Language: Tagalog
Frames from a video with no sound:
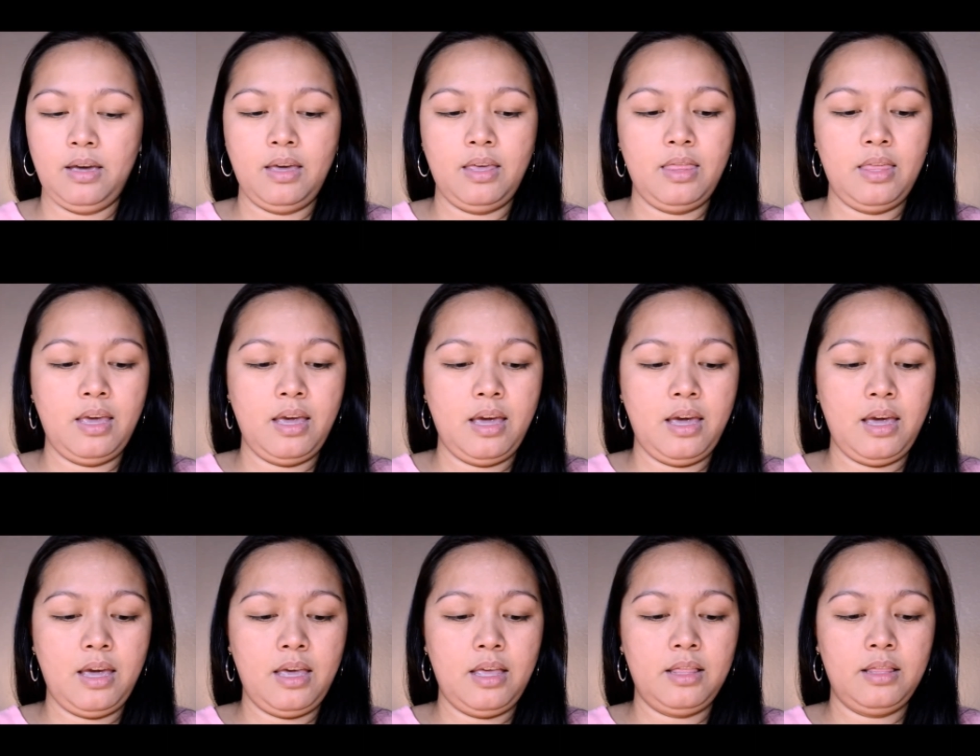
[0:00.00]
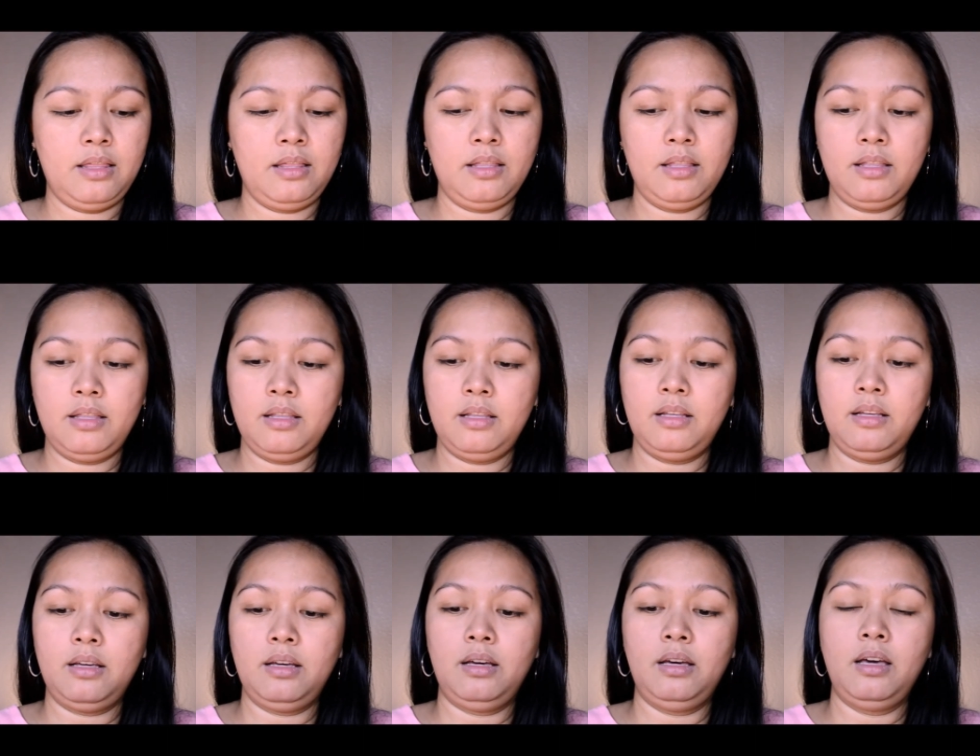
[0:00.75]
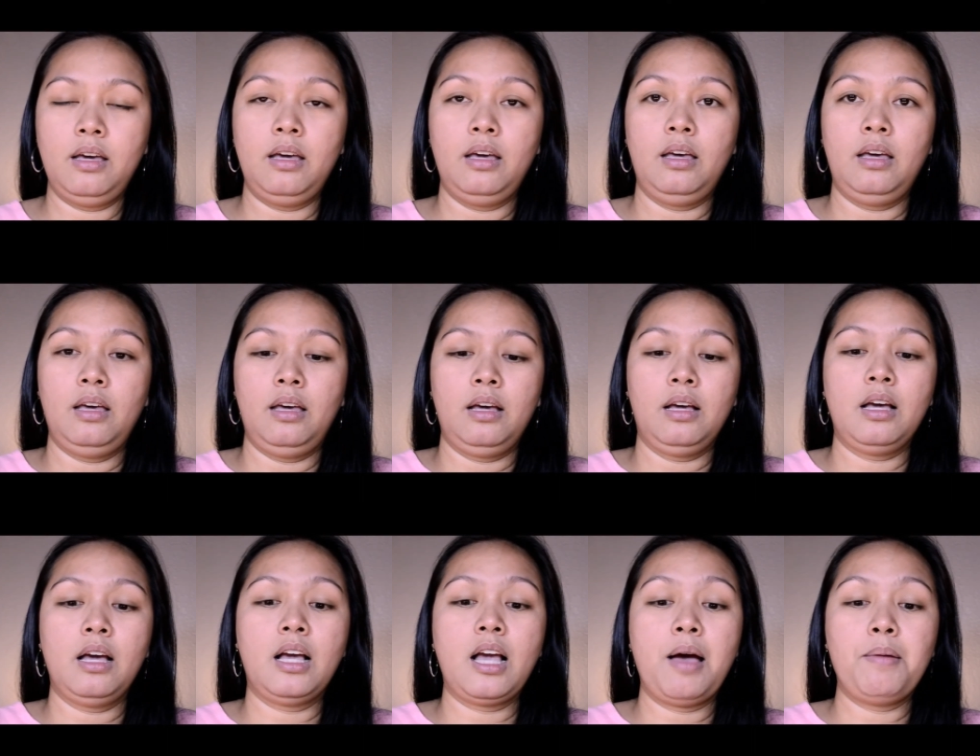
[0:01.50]
And then,
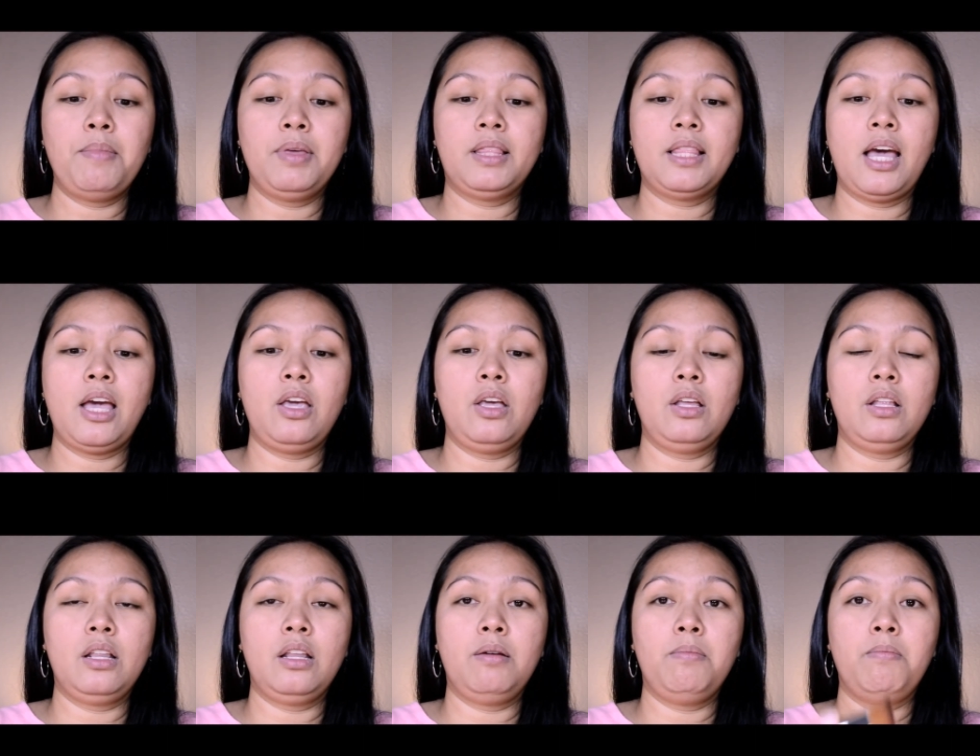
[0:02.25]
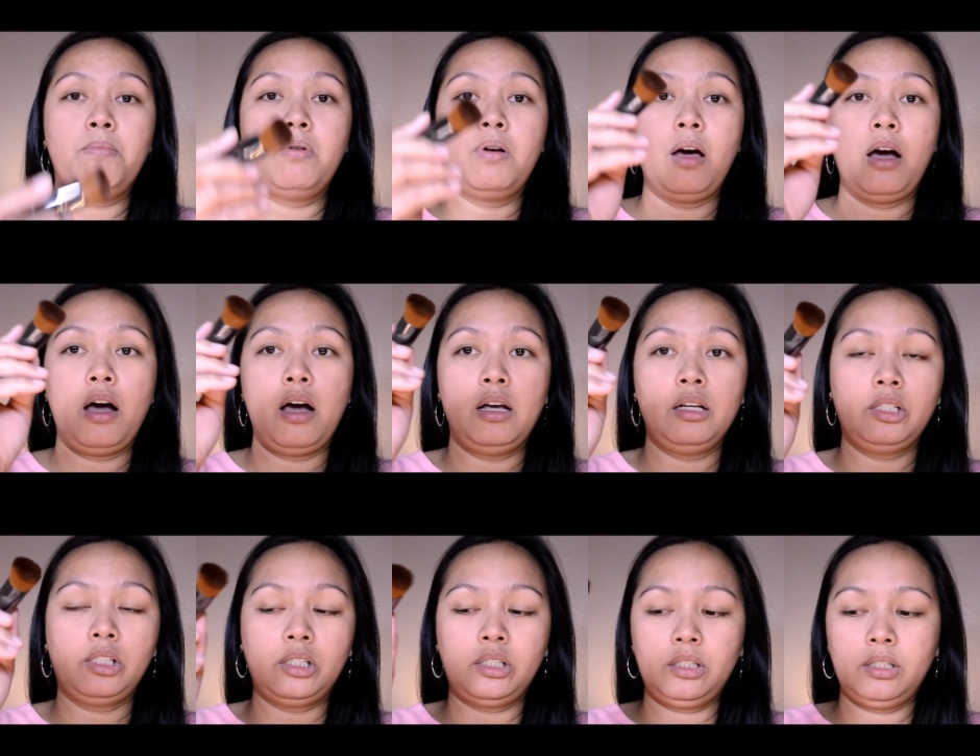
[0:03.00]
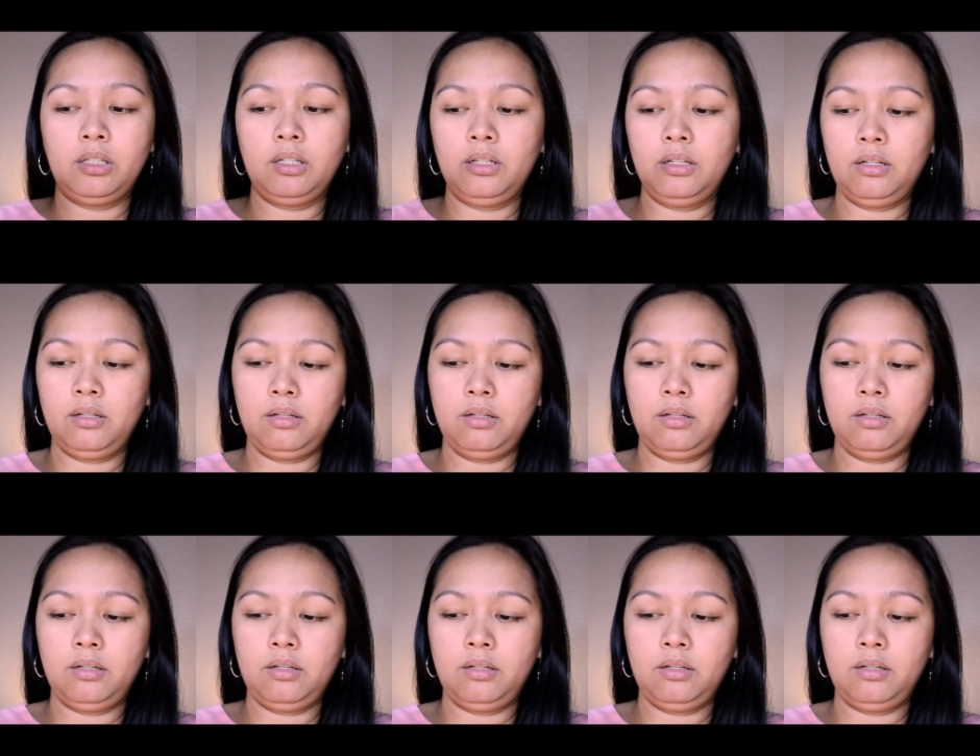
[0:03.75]
gagamit tayo ng brush.